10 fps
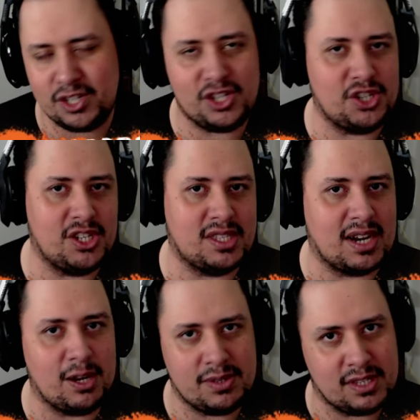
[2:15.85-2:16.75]
A gente já tinha
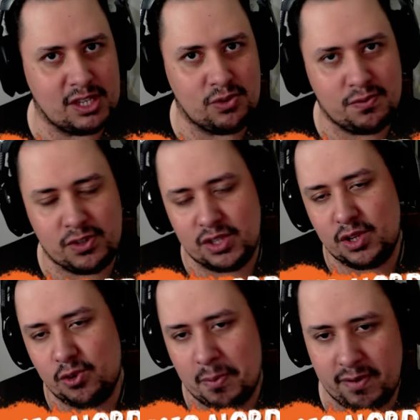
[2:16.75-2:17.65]
trago isso daqui no vídeo
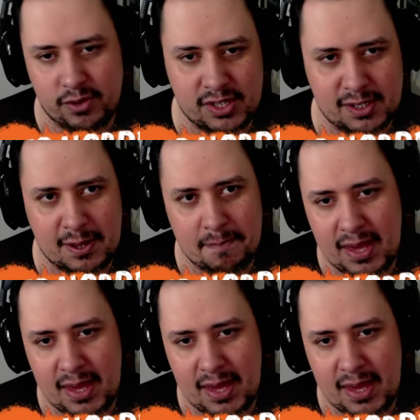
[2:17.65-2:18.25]
anterior para vocês